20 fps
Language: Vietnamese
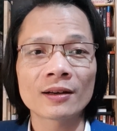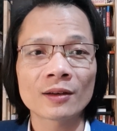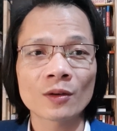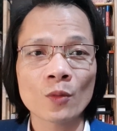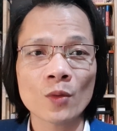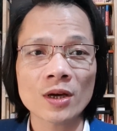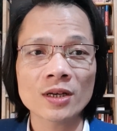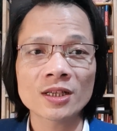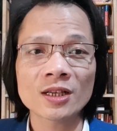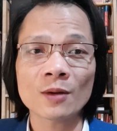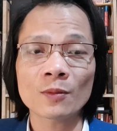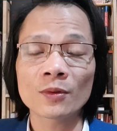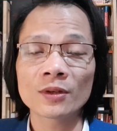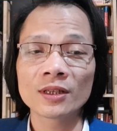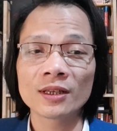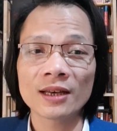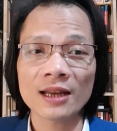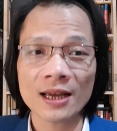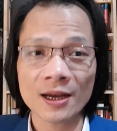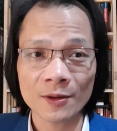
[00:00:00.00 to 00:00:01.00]
quan trọng là như
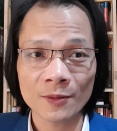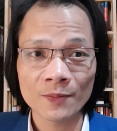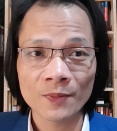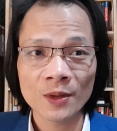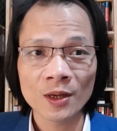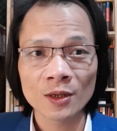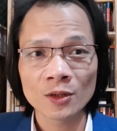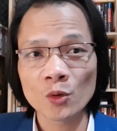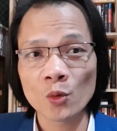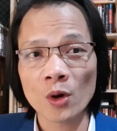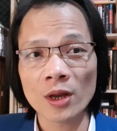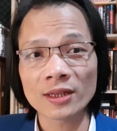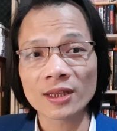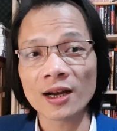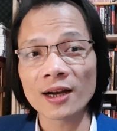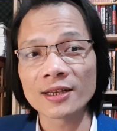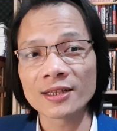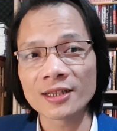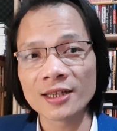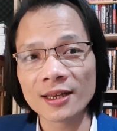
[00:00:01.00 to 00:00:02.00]
thế nào, dù là
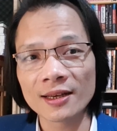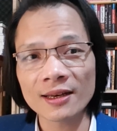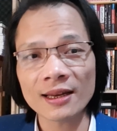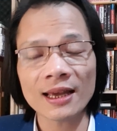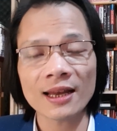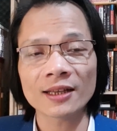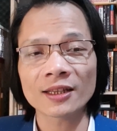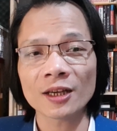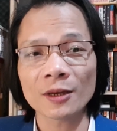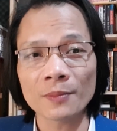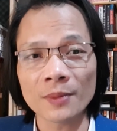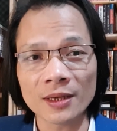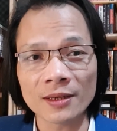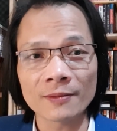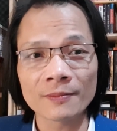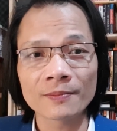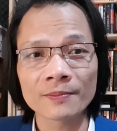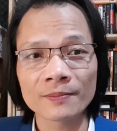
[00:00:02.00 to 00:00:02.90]
thời chiến hay là thời bình.